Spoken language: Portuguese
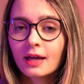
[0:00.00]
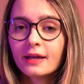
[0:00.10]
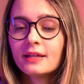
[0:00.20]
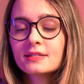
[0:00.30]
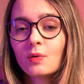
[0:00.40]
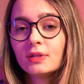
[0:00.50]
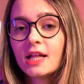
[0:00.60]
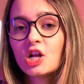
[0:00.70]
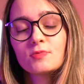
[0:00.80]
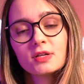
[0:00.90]
tá? É nessa
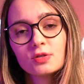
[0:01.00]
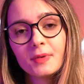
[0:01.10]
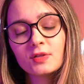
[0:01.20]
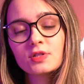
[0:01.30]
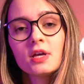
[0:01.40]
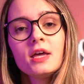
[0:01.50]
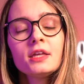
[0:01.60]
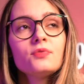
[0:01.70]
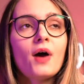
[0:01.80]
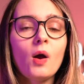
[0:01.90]
qualidade mais ou menos
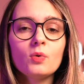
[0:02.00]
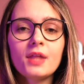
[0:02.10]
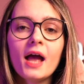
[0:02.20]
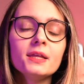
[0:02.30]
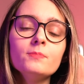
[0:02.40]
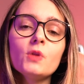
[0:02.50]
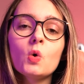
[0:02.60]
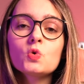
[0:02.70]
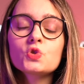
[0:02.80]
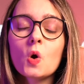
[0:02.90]
que vai rodar aí
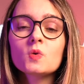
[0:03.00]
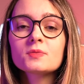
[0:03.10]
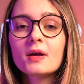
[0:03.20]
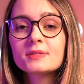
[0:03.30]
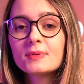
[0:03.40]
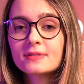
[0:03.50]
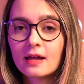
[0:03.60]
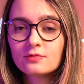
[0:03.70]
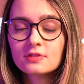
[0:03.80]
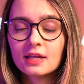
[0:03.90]
os jogos mais
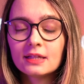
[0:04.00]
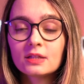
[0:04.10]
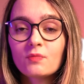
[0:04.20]
pesados nele.